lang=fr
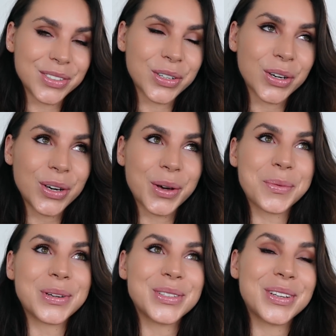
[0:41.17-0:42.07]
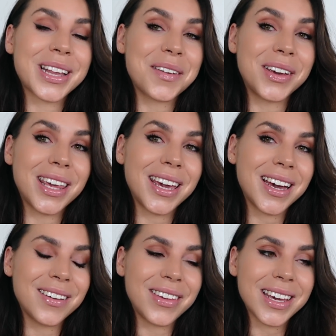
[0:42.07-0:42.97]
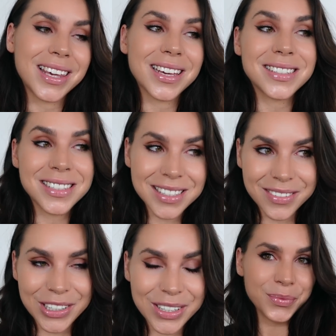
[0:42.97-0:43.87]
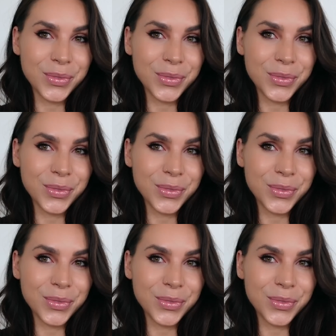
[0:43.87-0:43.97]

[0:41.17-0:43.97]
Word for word: je recommence de travailler avec Steven.